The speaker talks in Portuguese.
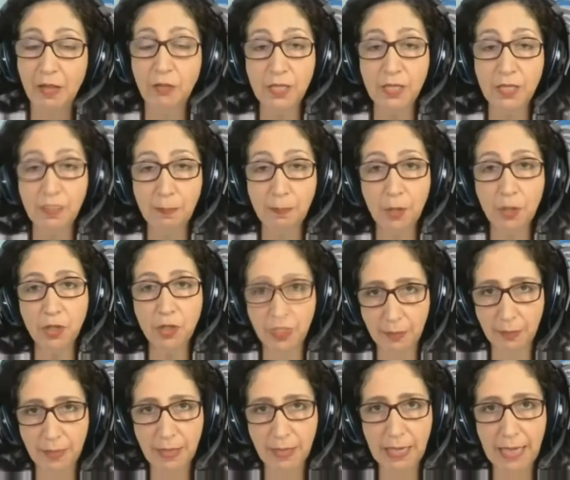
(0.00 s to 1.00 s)
Você pode
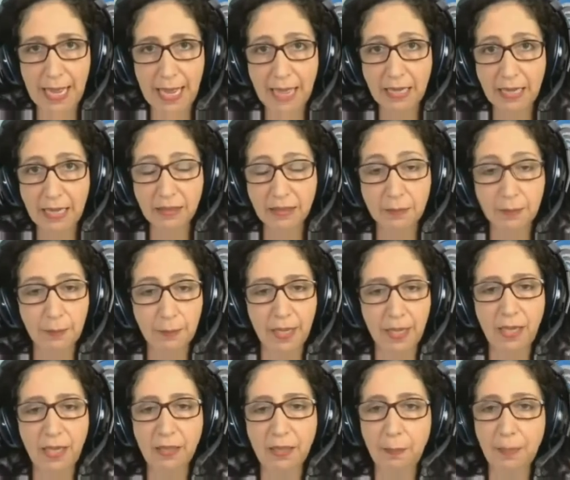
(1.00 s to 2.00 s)
trabalhar
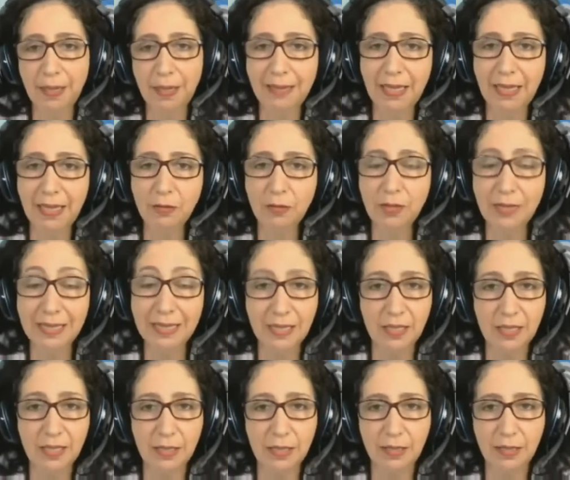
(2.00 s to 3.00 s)
também, dependendo
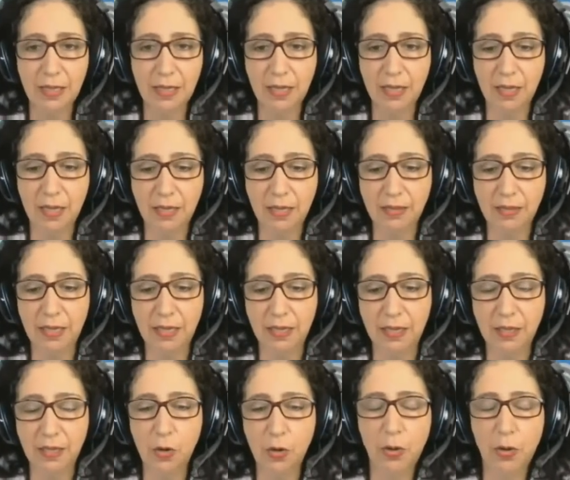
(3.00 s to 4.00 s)
dessas, da,
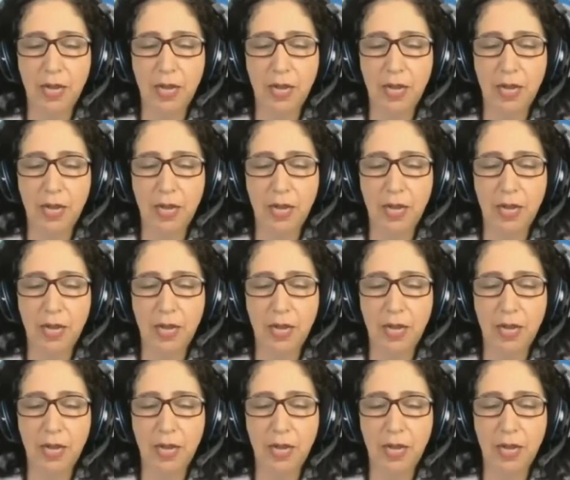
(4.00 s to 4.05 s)
da,